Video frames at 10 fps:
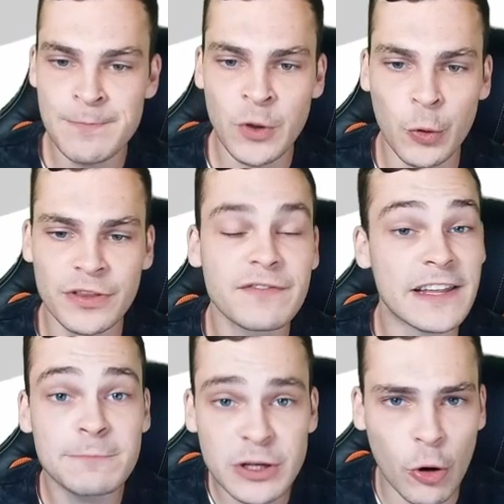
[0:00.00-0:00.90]
Und was
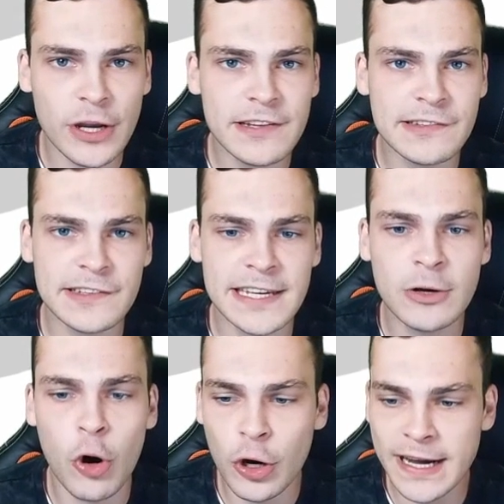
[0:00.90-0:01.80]
bedeutet sie
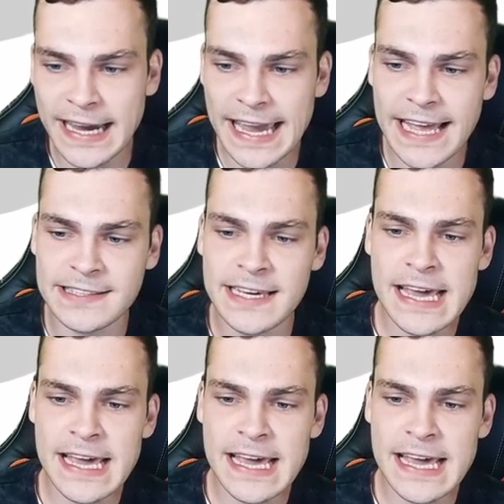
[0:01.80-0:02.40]
konkret?